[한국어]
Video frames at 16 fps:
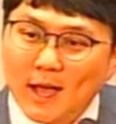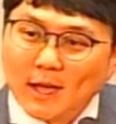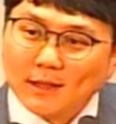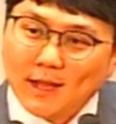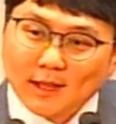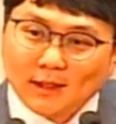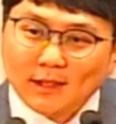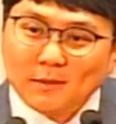
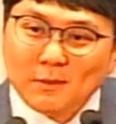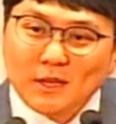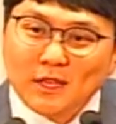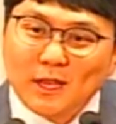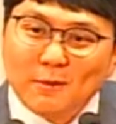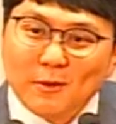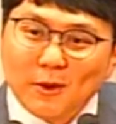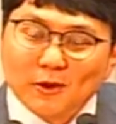대뜸
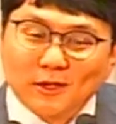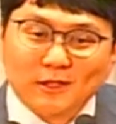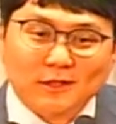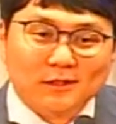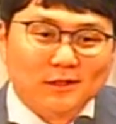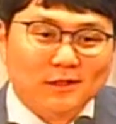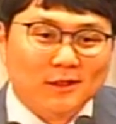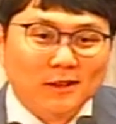2계명은
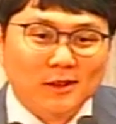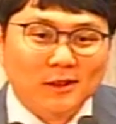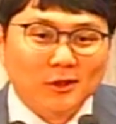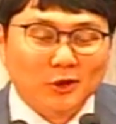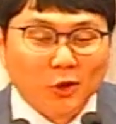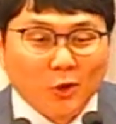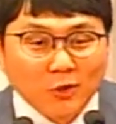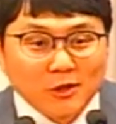
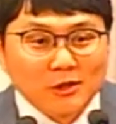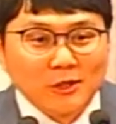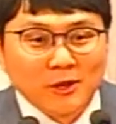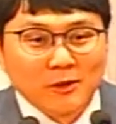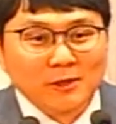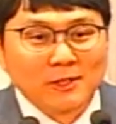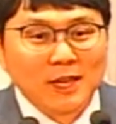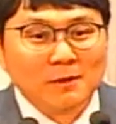너는
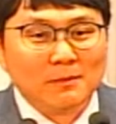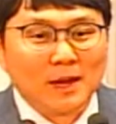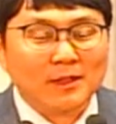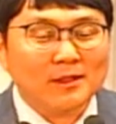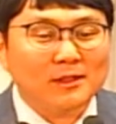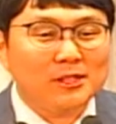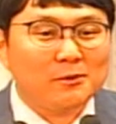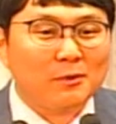형상
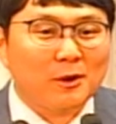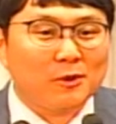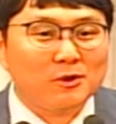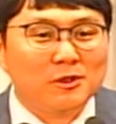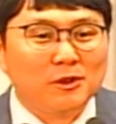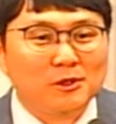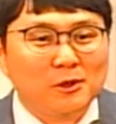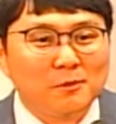만들지 말고
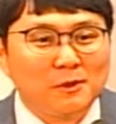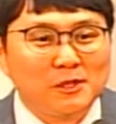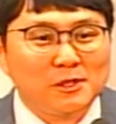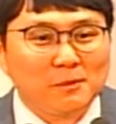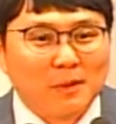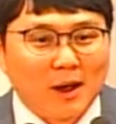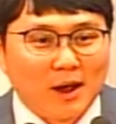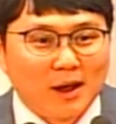그거
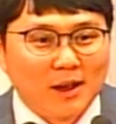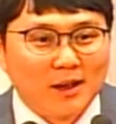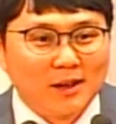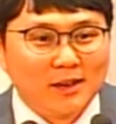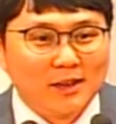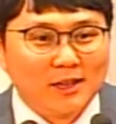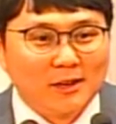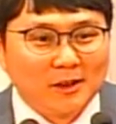섬기지 마.
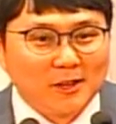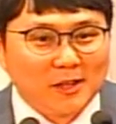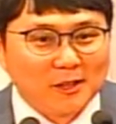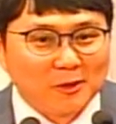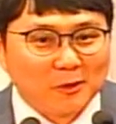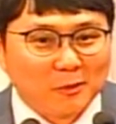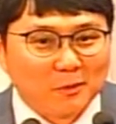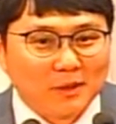이렇게
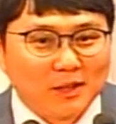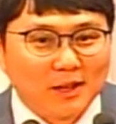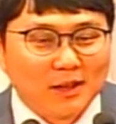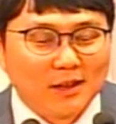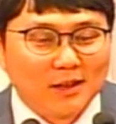되는 겁니다.